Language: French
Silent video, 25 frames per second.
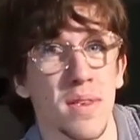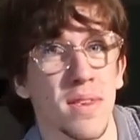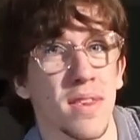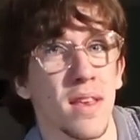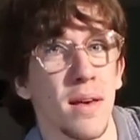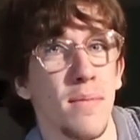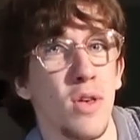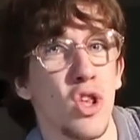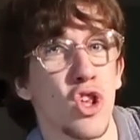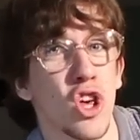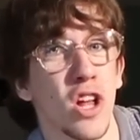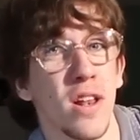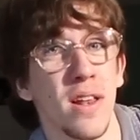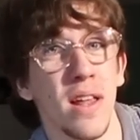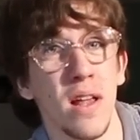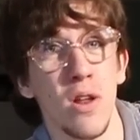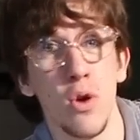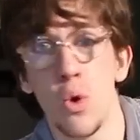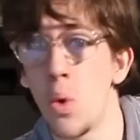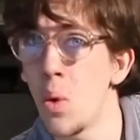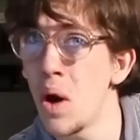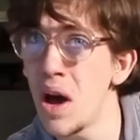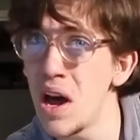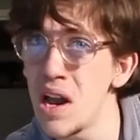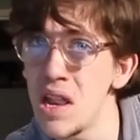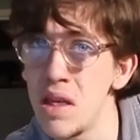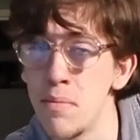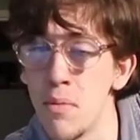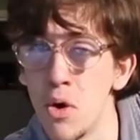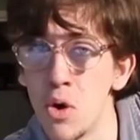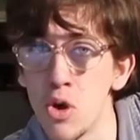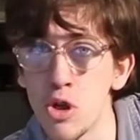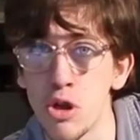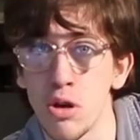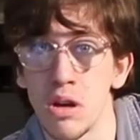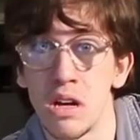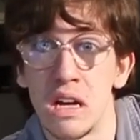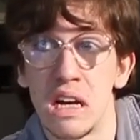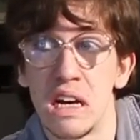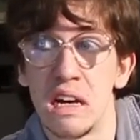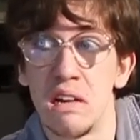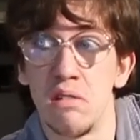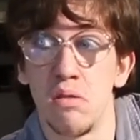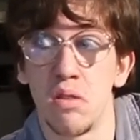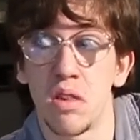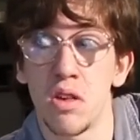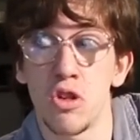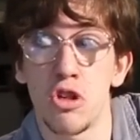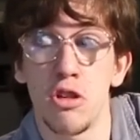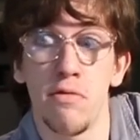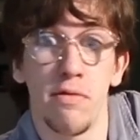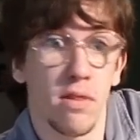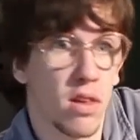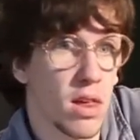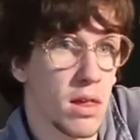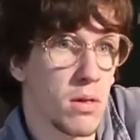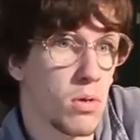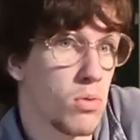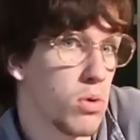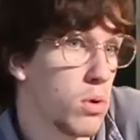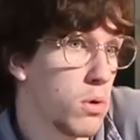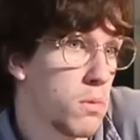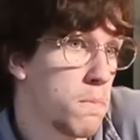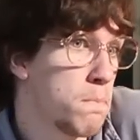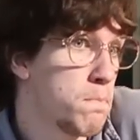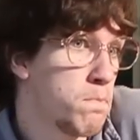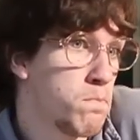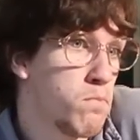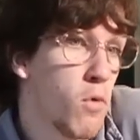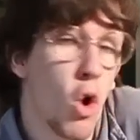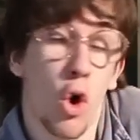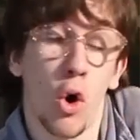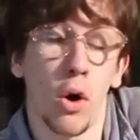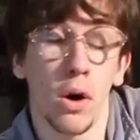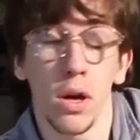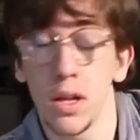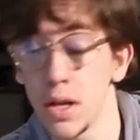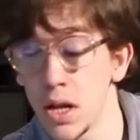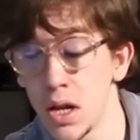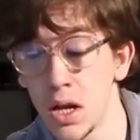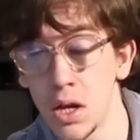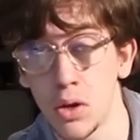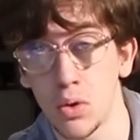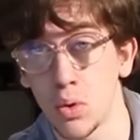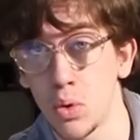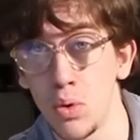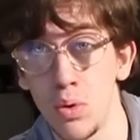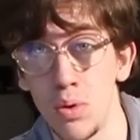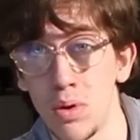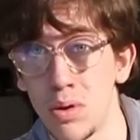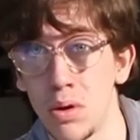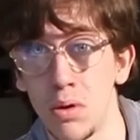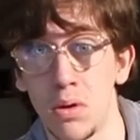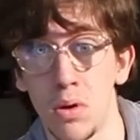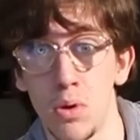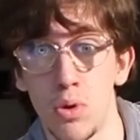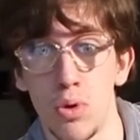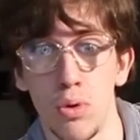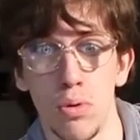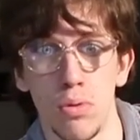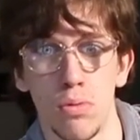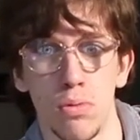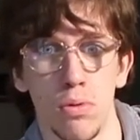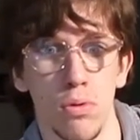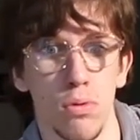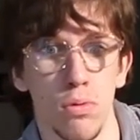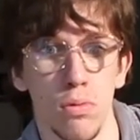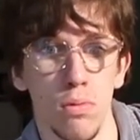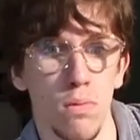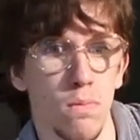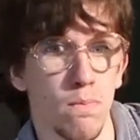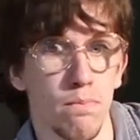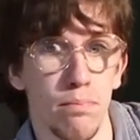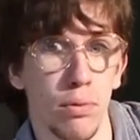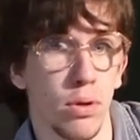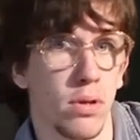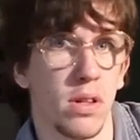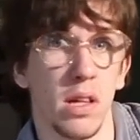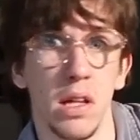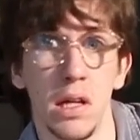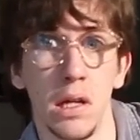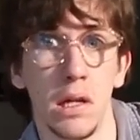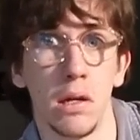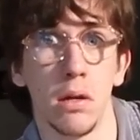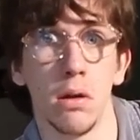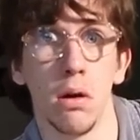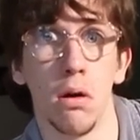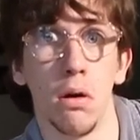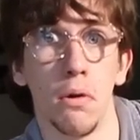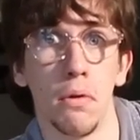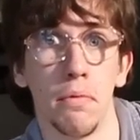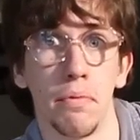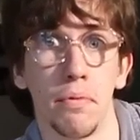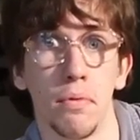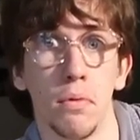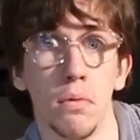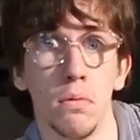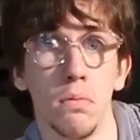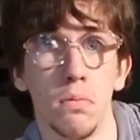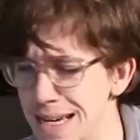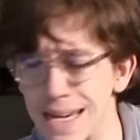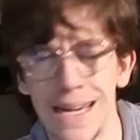Saint-Michel-des-Lions à Limoges. Il s'agissait donc en rien un intrus, c'était juste une boutique en fond.